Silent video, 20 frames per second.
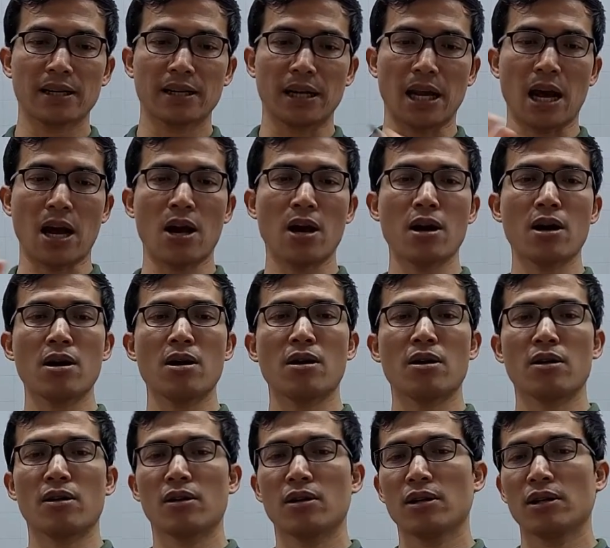đó
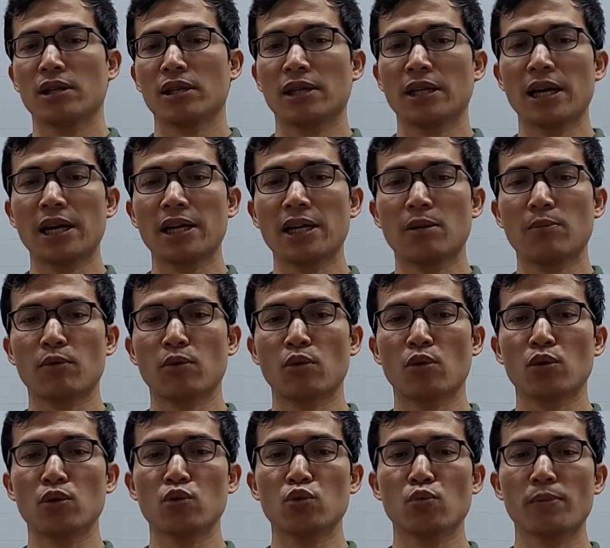thì đây là một
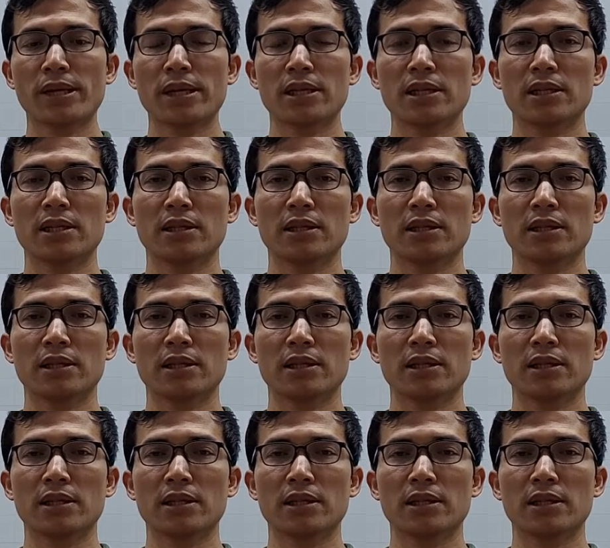khối Rubik